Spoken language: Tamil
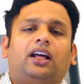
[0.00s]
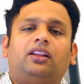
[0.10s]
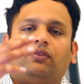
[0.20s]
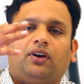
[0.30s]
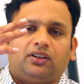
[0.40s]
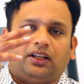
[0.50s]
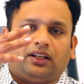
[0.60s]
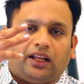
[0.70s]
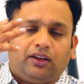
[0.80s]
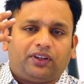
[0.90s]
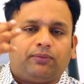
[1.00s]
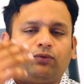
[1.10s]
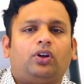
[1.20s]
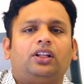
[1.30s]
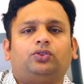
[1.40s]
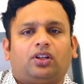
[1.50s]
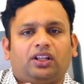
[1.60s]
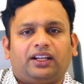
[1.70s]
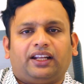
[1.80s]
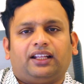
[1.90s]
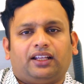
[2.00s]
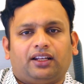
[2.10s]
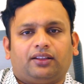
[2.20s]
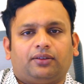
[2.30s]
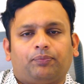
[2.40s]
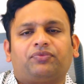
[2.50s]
அது அவங்க லைஃப் டைம் ஃபுல்லாக சுரந்துக்கிட்டே தான் இருக்குது